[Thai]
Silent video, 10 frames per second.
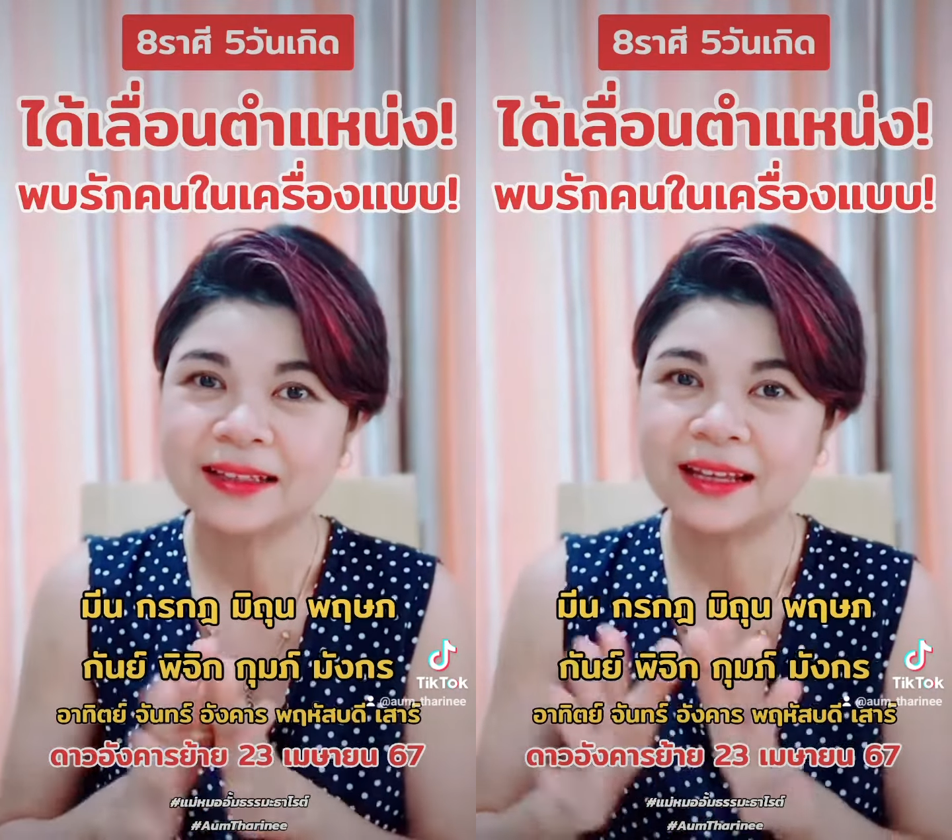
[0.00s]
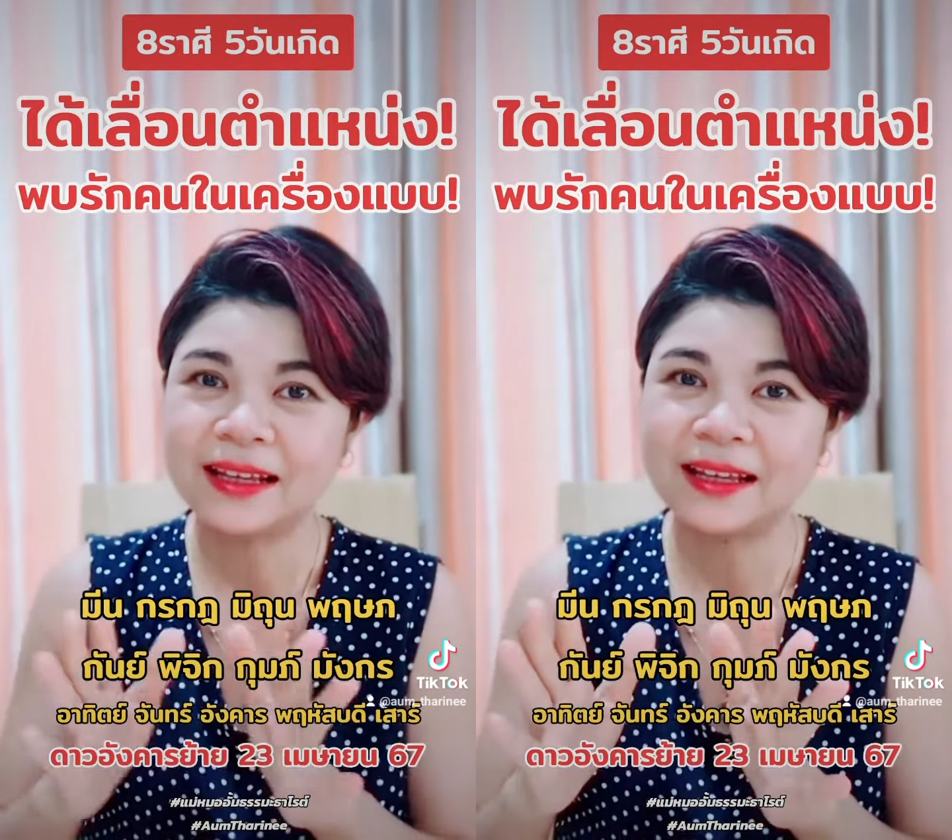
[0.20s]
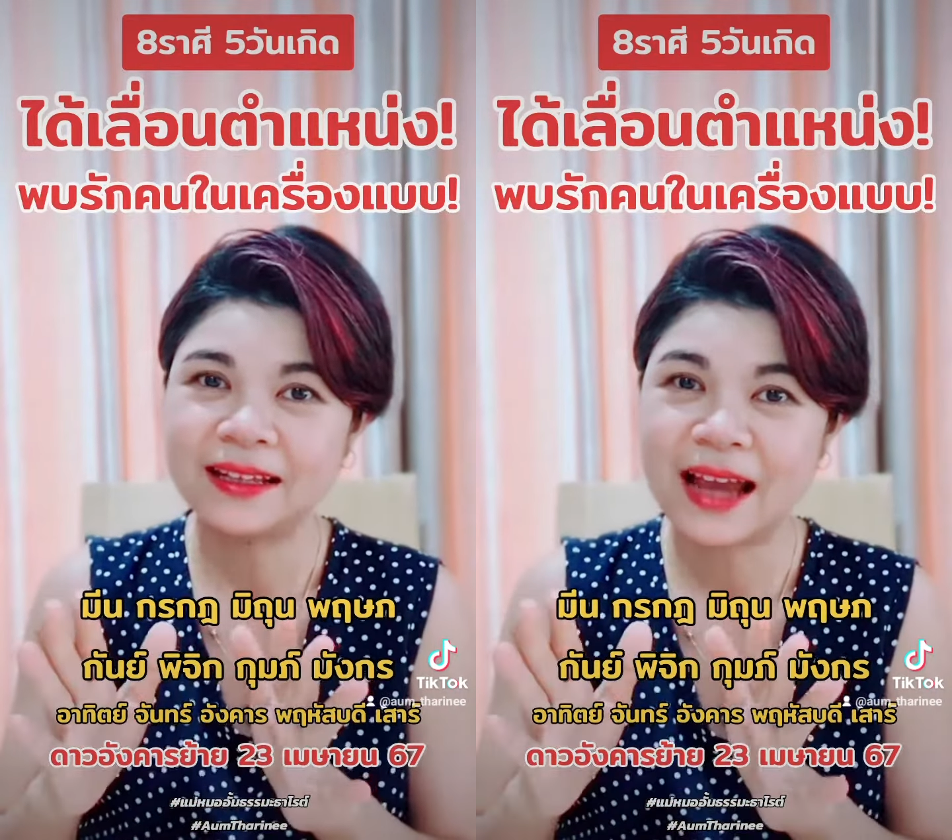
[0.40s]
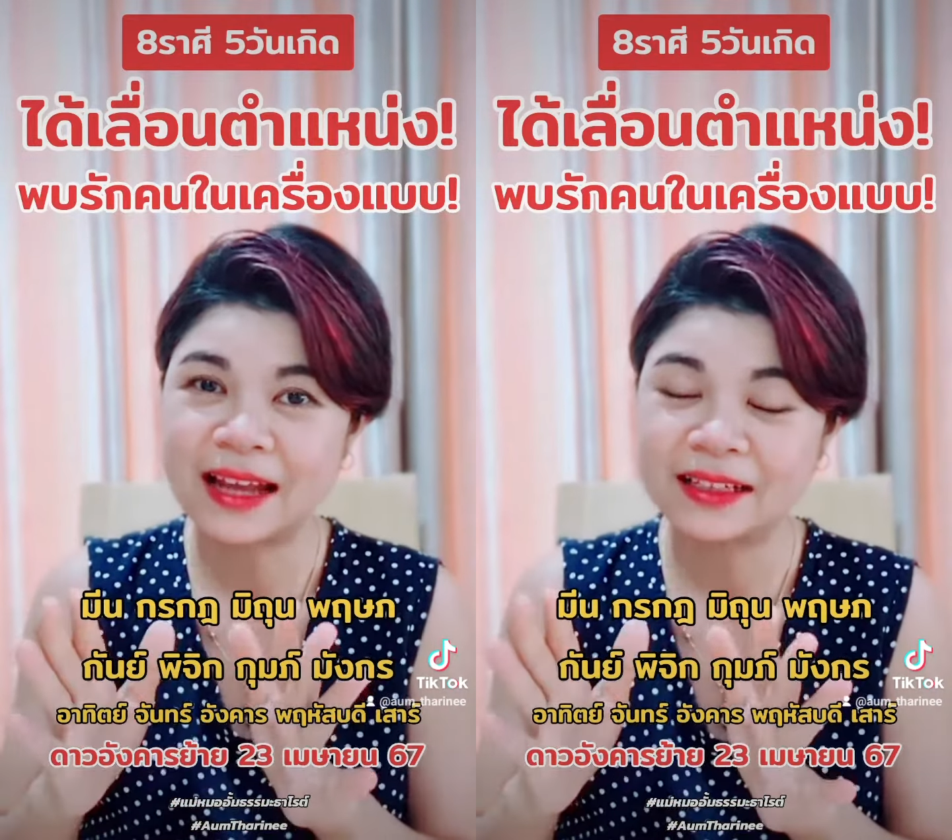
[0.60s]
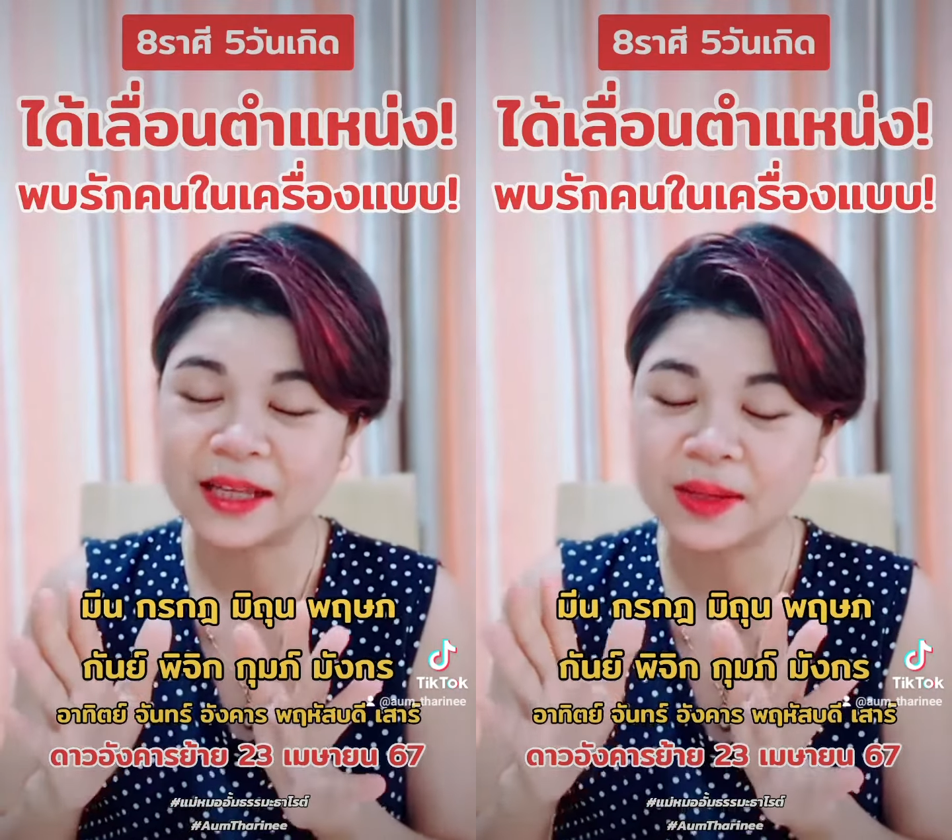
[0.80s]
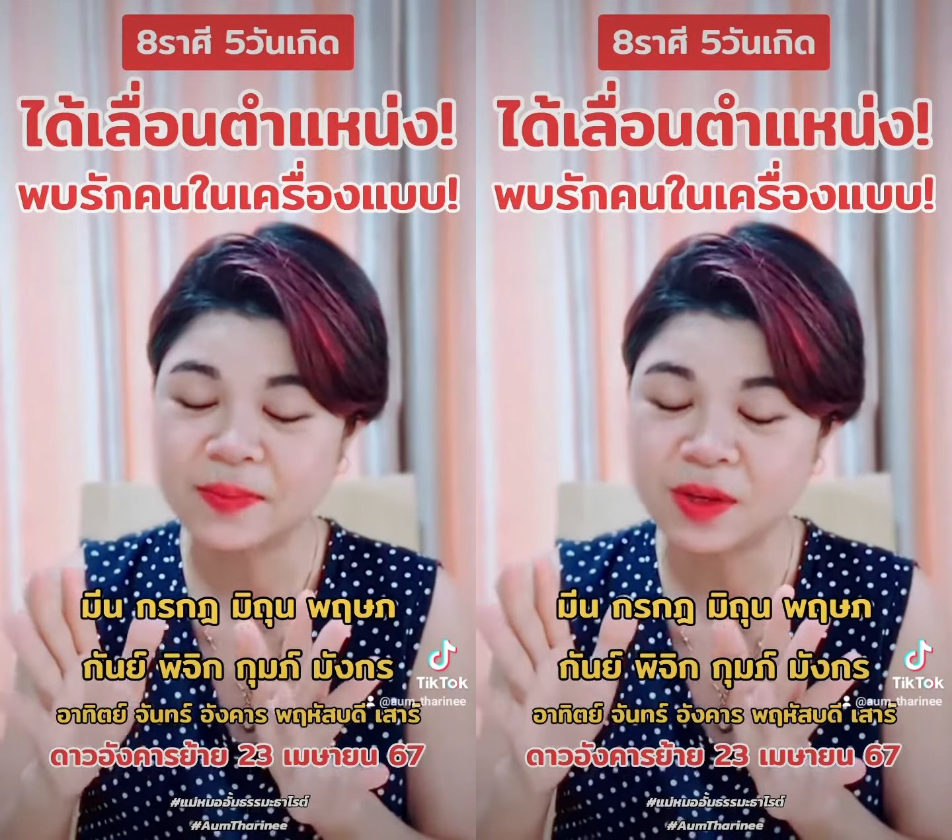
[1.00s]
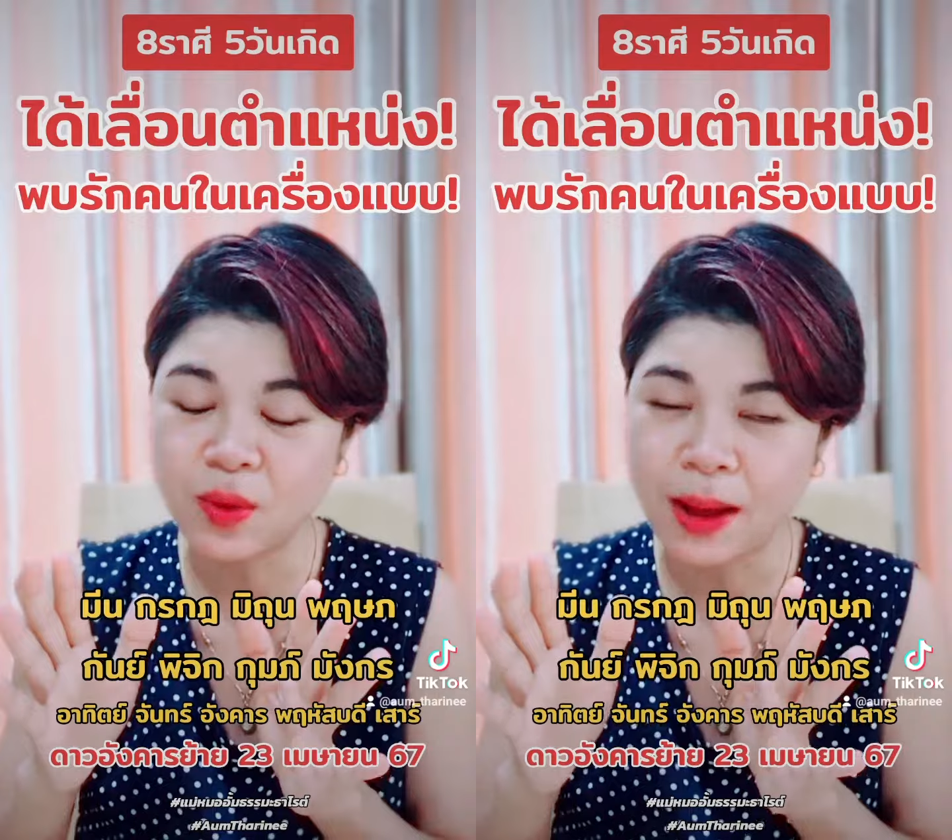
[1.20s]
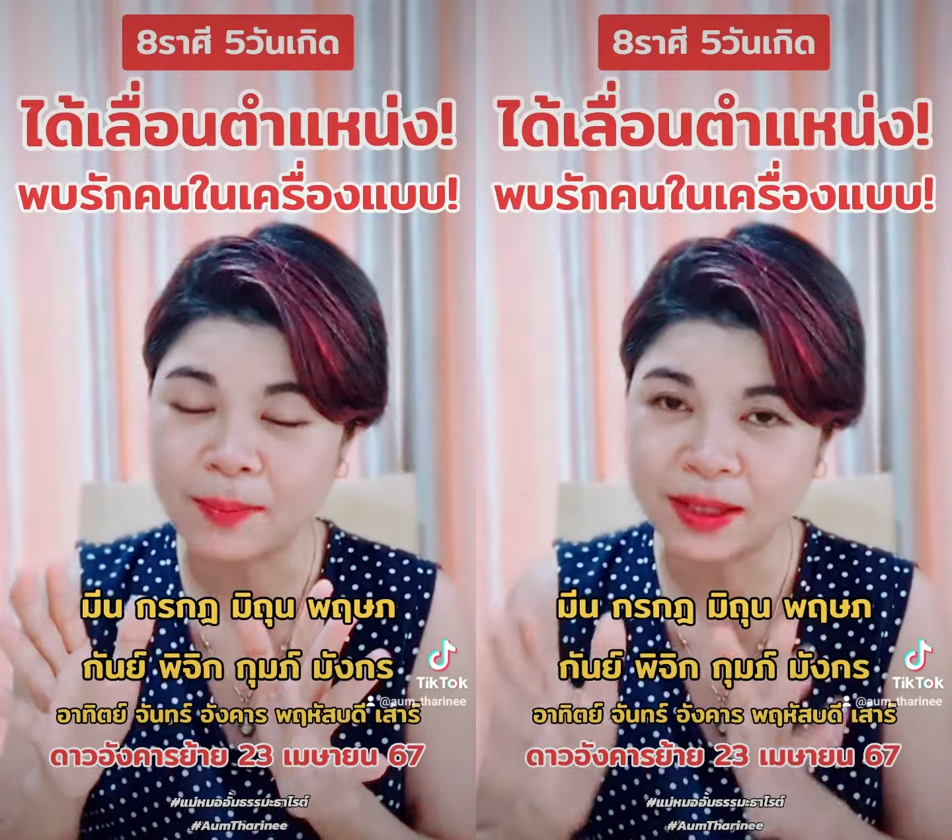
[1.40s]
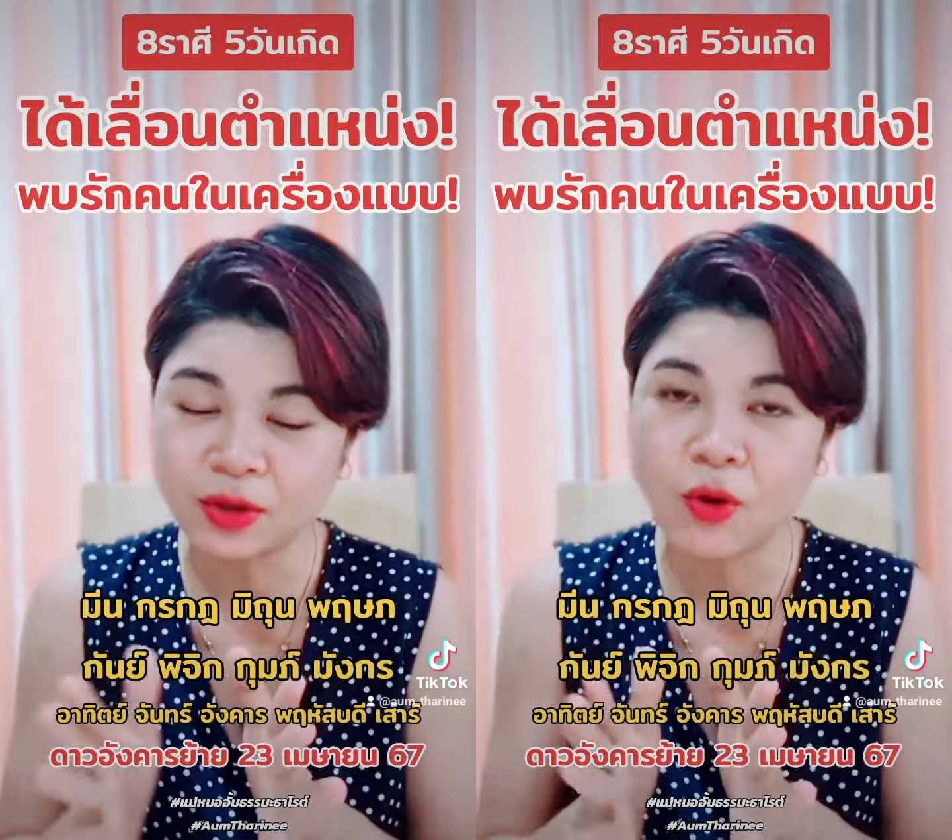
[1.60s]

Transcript: ในงานที่มีความมั่น